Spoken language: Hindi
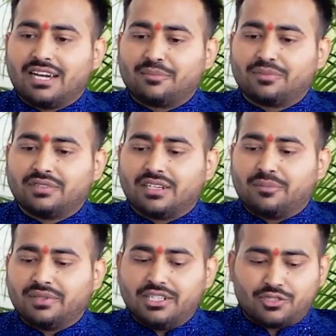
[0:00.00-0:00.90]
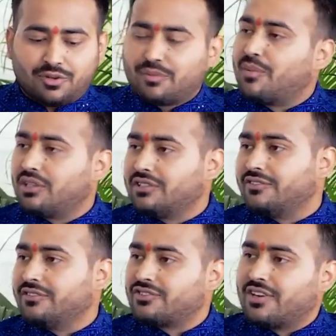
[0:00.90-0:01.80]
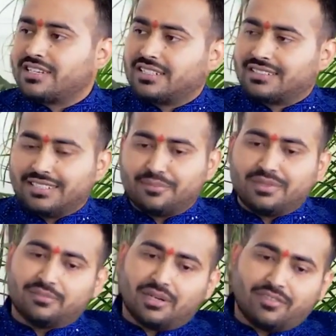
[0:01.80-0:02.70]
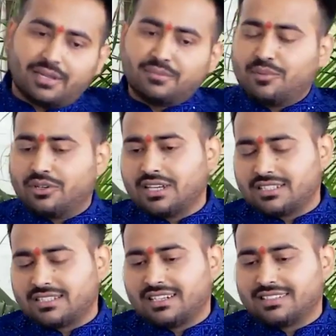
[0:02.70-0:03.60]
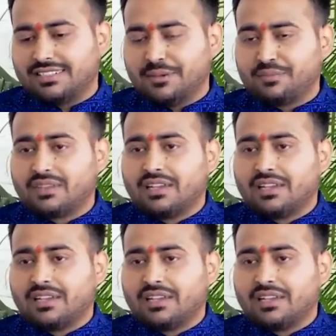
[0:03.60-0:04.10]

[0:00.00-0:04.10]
कि आप अपने ईश्वर पर बहुत विश्वास रखते हैं अपने भगवान पर बहुत आस्था रखते हैं